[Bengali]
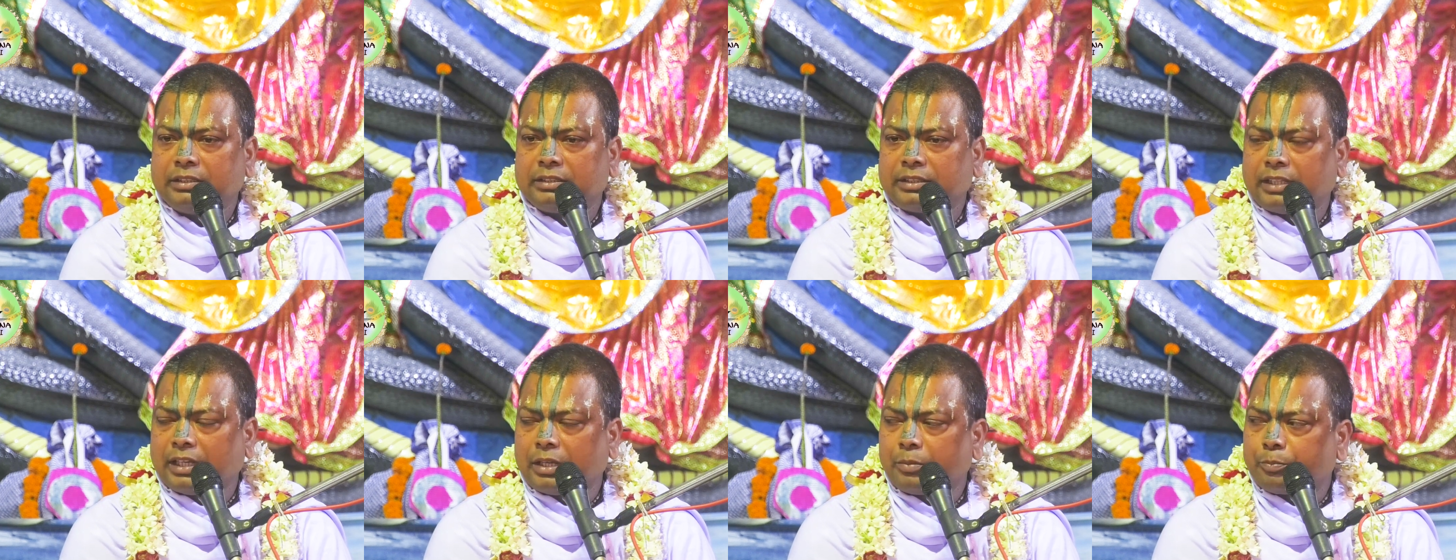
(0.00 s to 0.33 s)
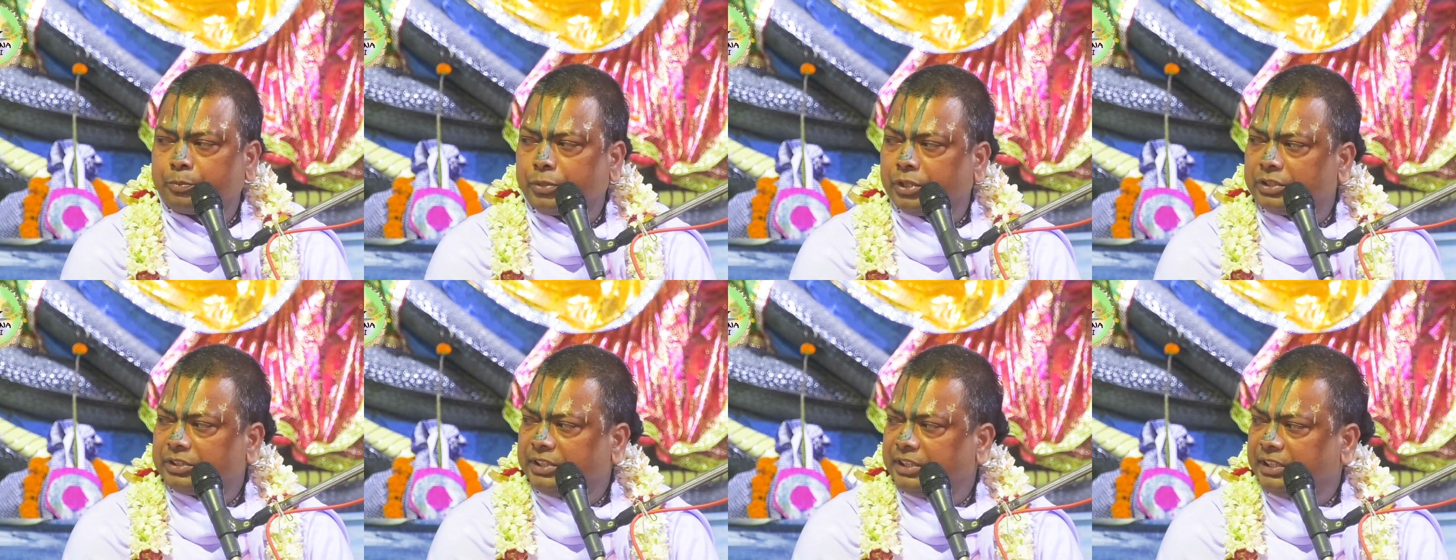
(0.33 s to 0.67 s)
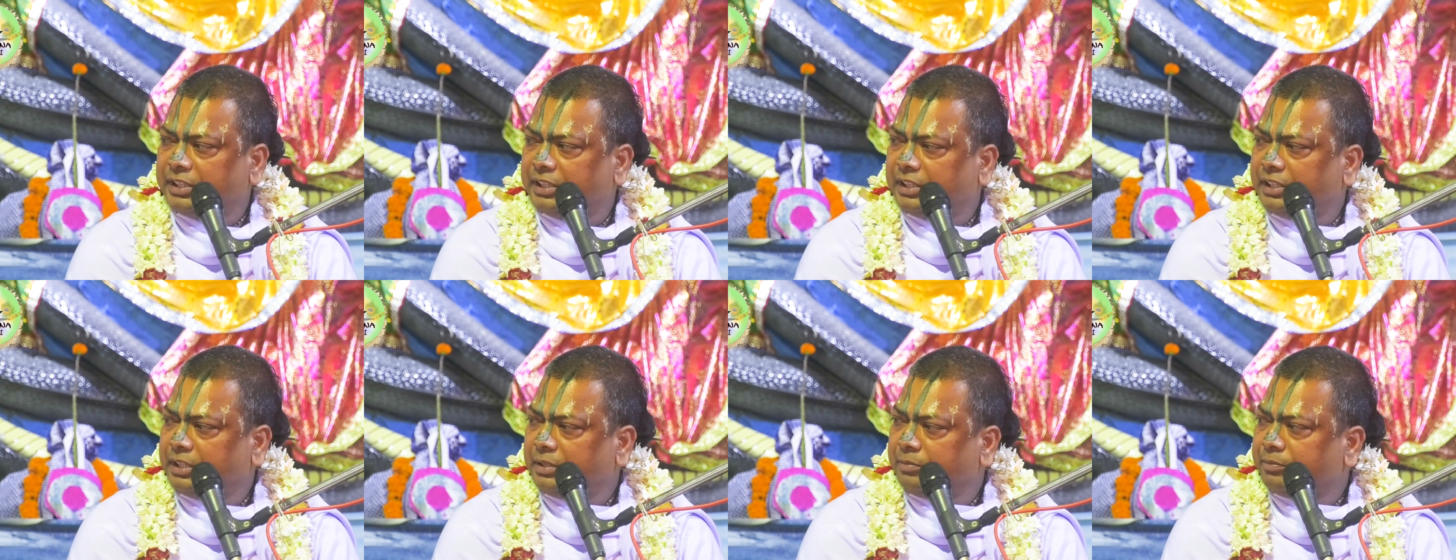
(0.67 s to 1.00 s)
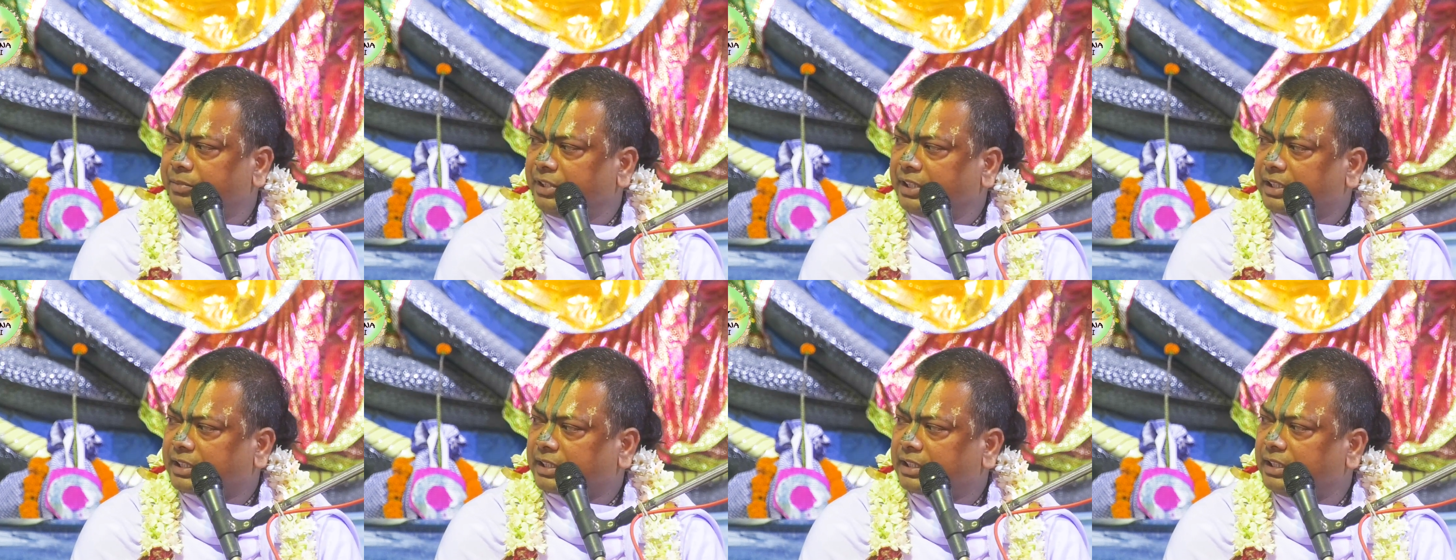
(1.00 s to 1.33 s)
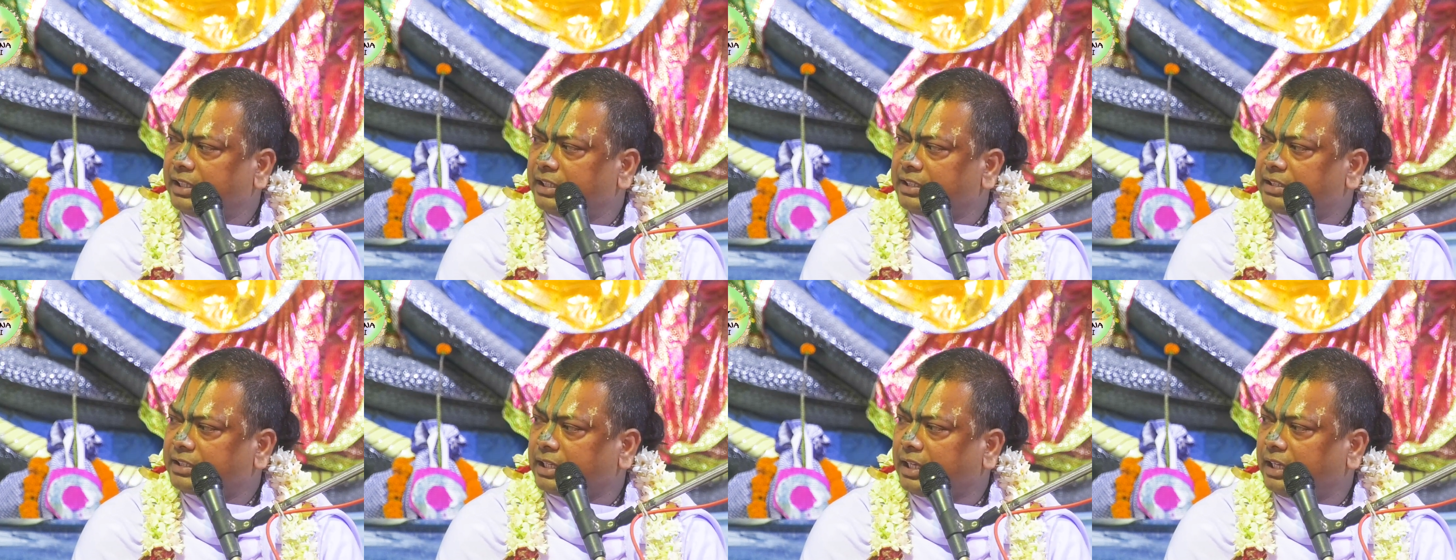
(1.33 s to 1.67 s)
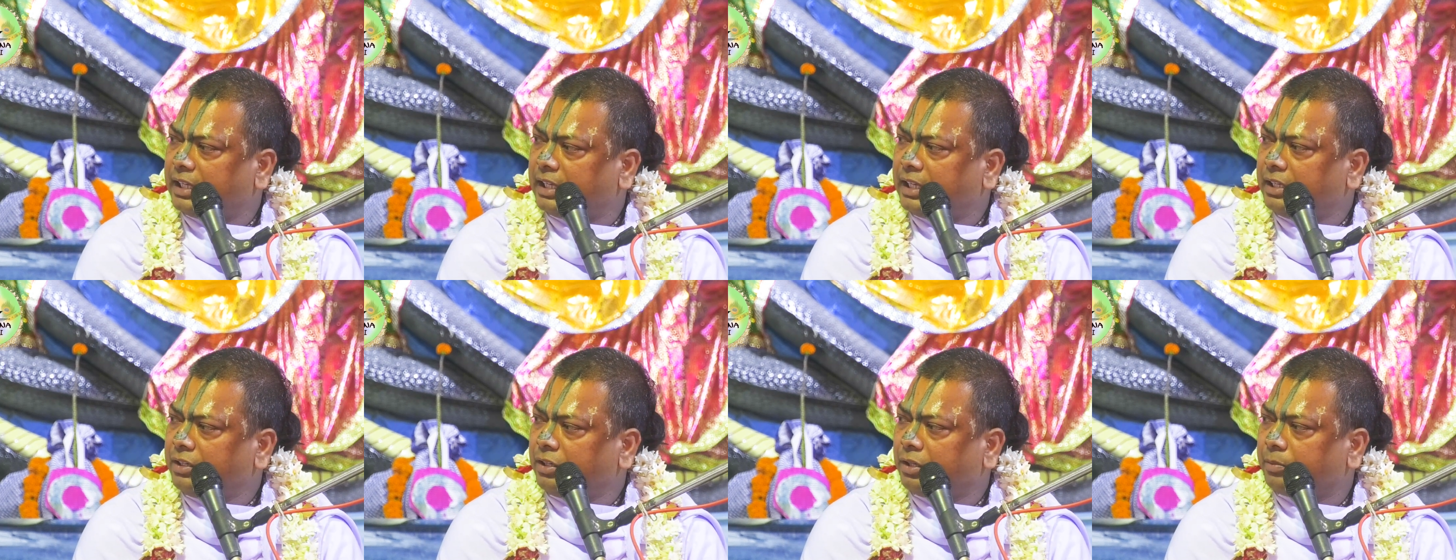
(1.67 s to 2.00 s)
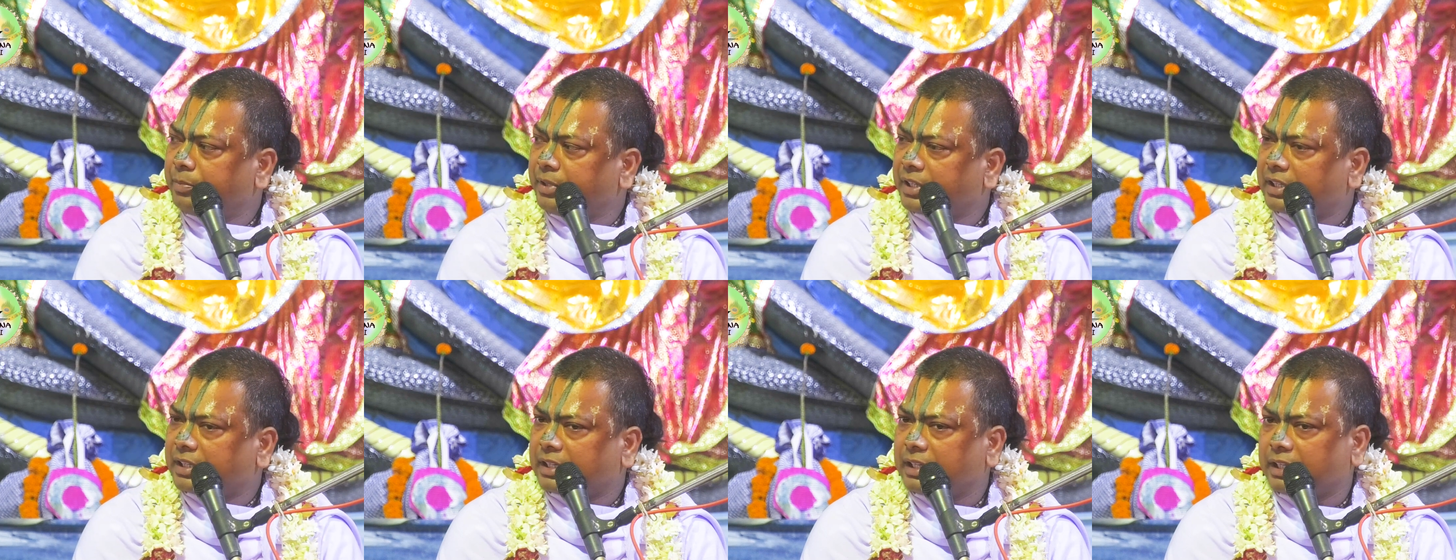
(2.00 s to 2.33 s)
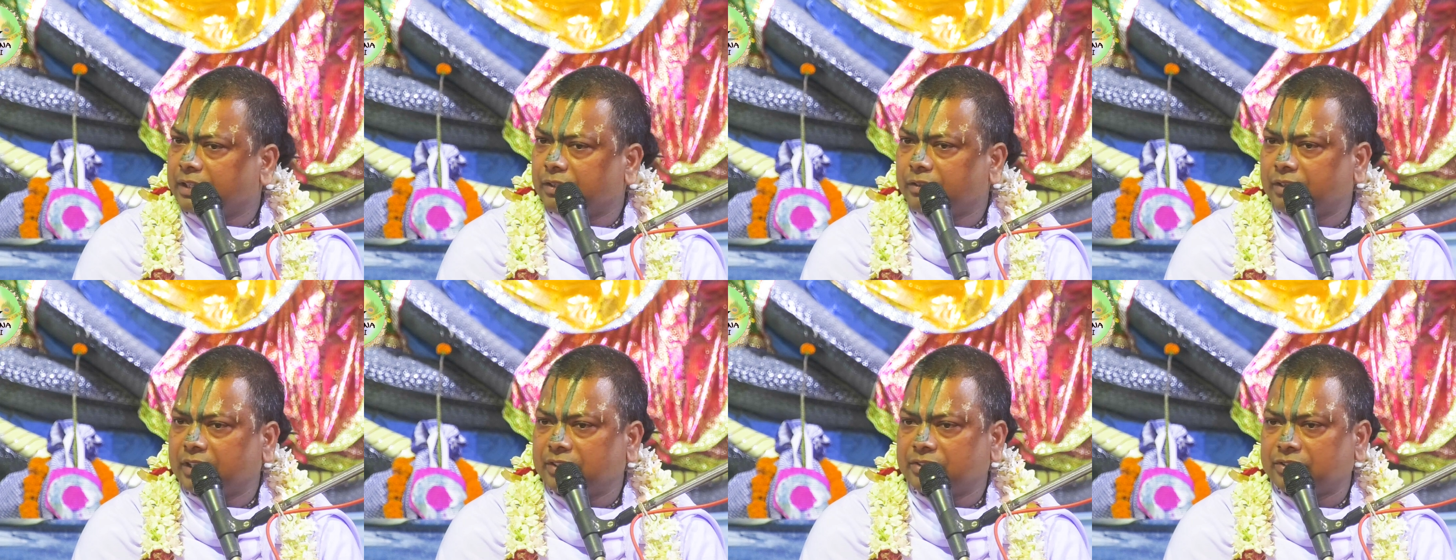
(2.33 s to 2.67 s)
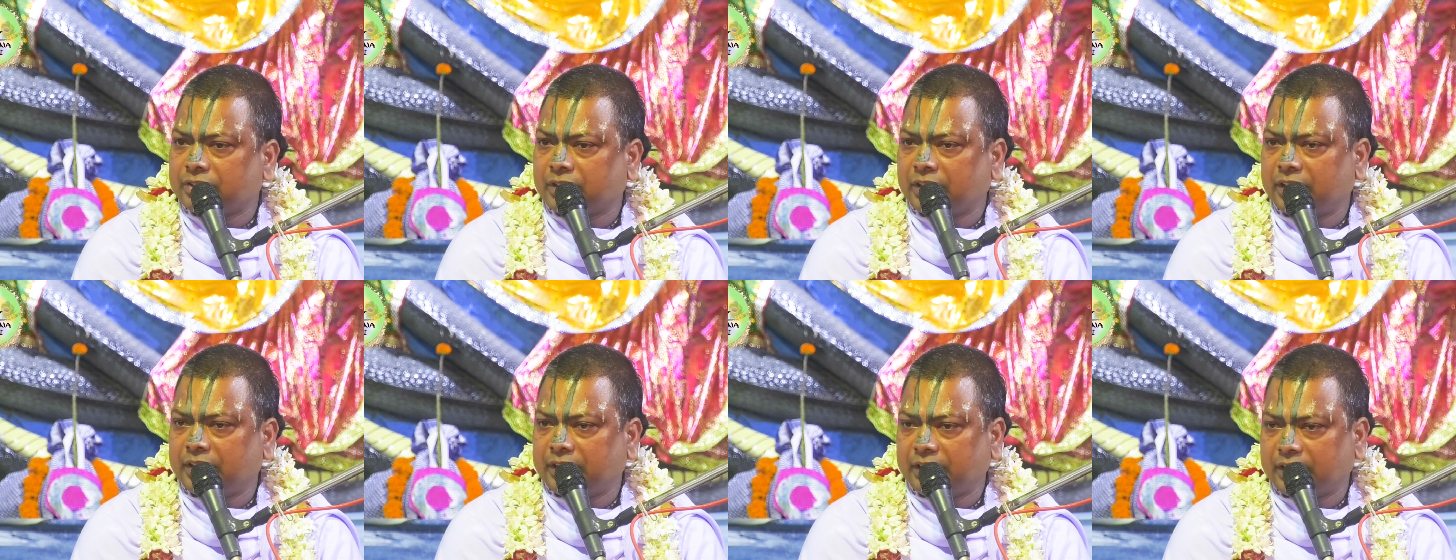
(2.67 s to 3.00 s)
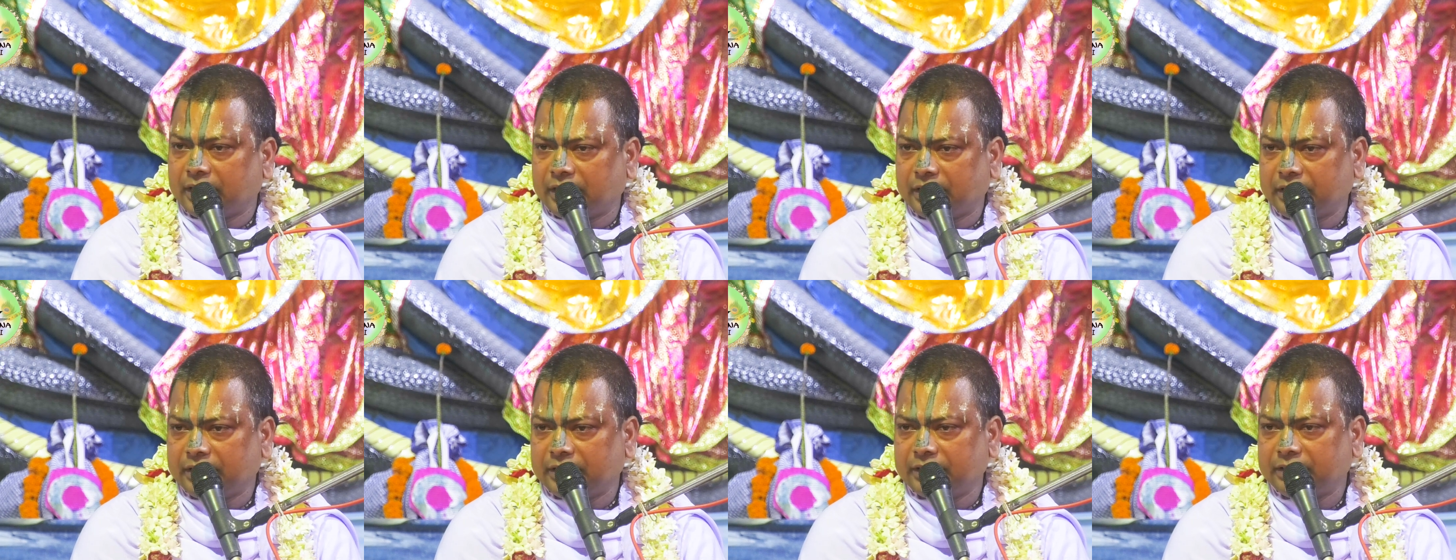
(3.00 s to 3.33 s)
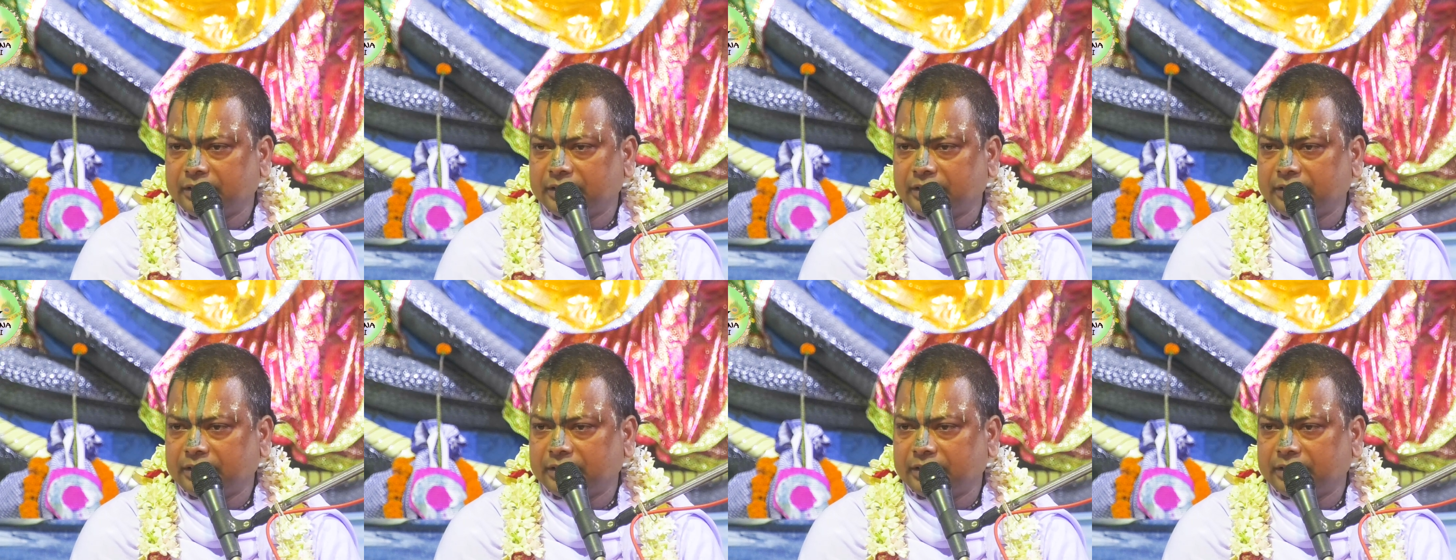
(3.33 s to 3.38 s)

তার পথে বৃক্ষের ছায়ায় অপেক্ষা করা চলে না